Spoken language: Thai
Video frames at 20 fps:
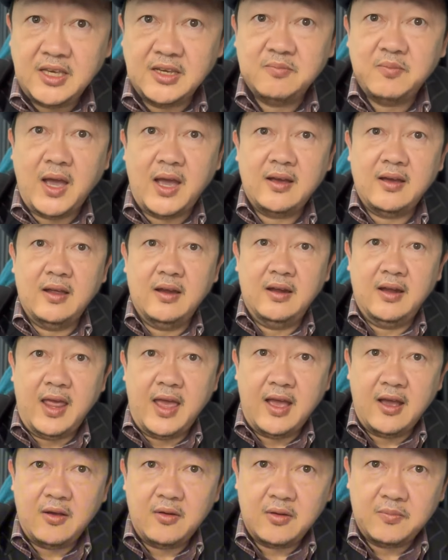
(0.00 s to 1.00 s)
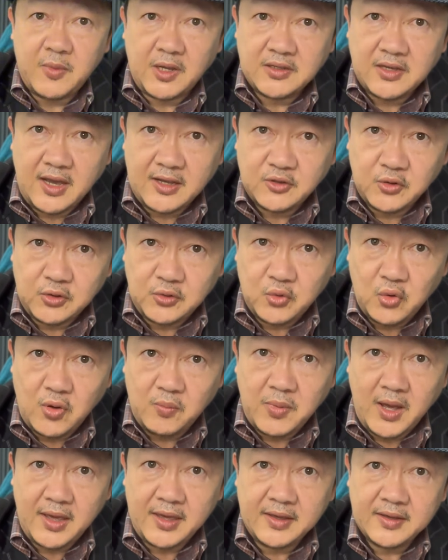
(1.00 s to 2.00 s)
ชิกพักและประชาชนทั่ว
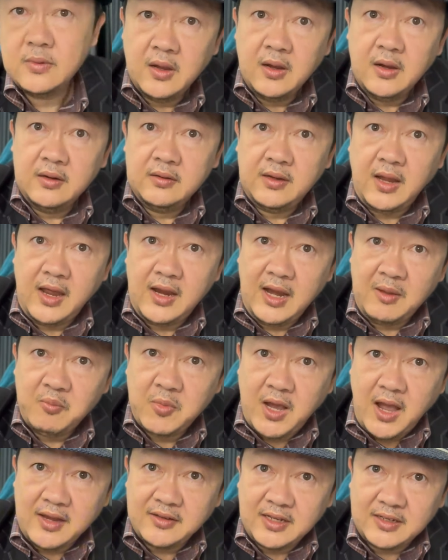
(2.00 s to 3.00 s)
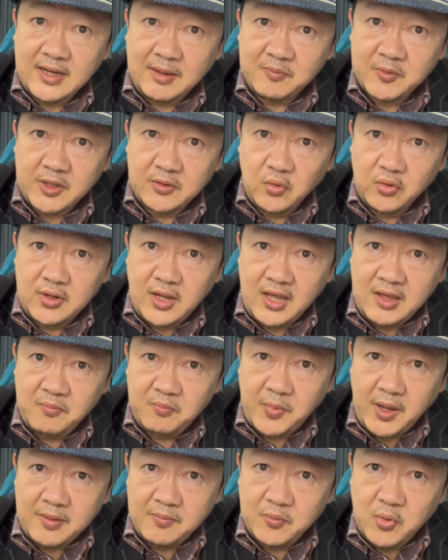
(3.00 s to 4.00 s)
ไป ได้รับการสนับสนุนให้
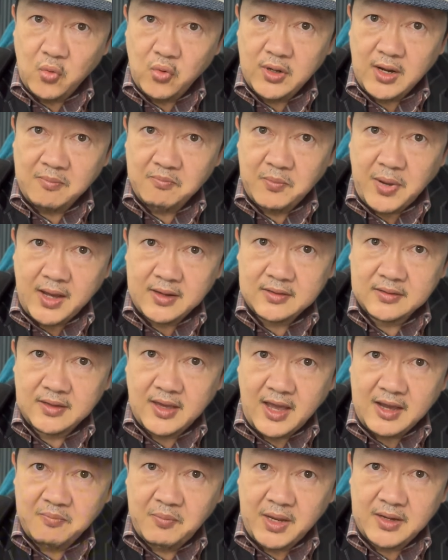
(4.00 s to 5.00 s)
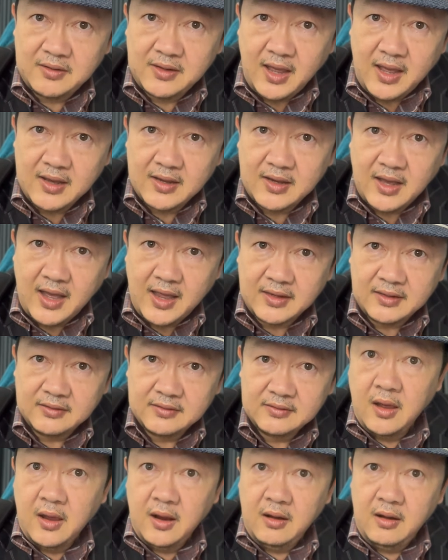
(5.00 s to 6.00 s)
เป็นผู้นำพักอย่างเป็นทางการ
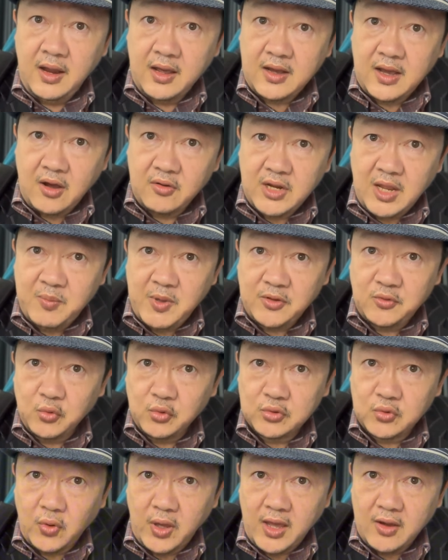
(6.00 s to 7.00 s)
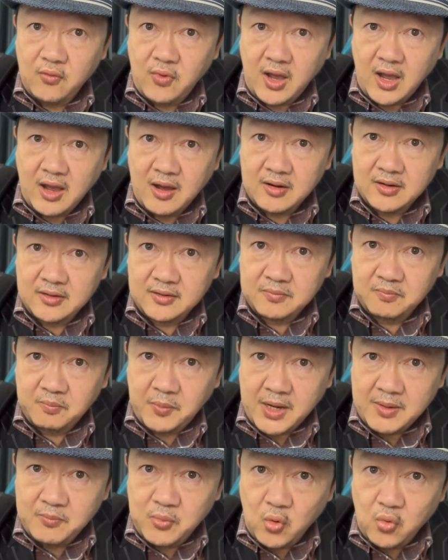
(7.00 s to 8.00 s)
และเขาได้พิสูจน์ตัวเองว่า
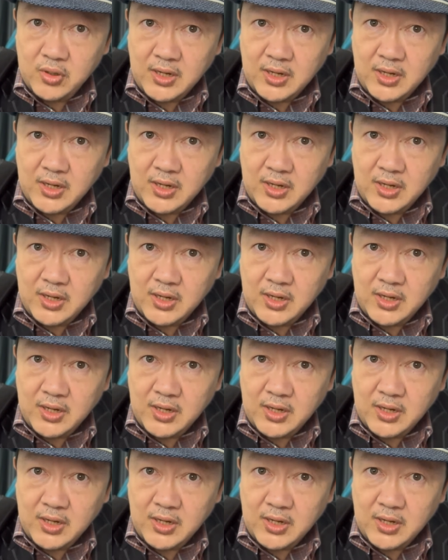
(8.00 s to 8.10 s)
เป็นผู้